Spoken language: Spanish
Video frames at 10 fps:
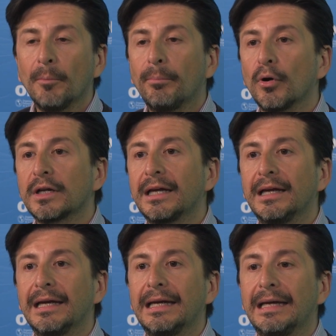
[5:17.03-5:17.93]

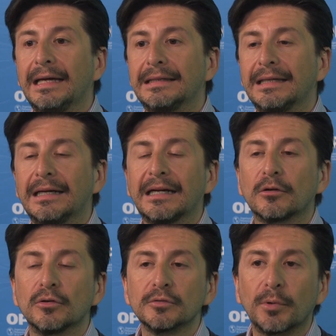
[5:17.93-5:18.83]
porque eh, tienen
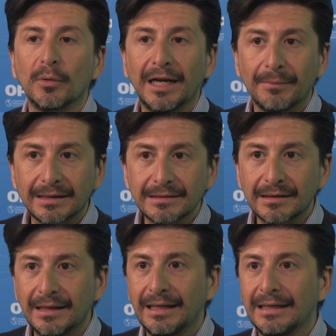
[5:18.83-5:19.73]
algunos problemas
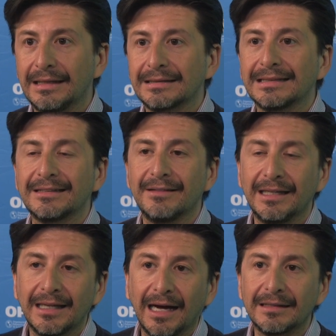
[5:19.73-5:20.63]
eh, de
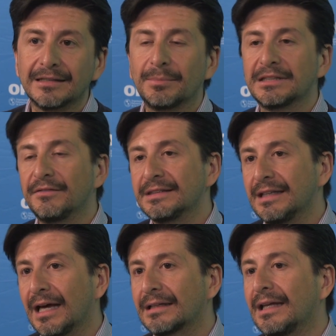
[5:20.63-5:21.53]
sensibilidad y de
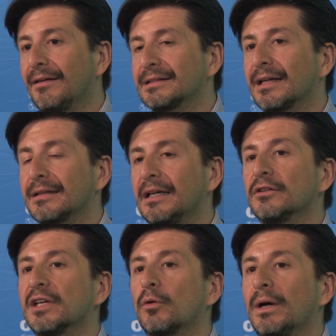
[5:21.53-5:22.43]
especificidad que deben ser
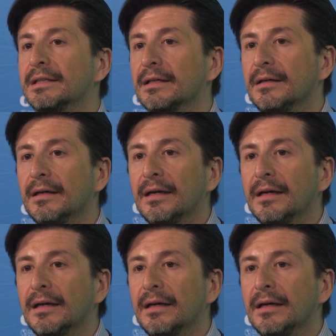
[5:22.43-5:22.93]
tenidos en cuenta.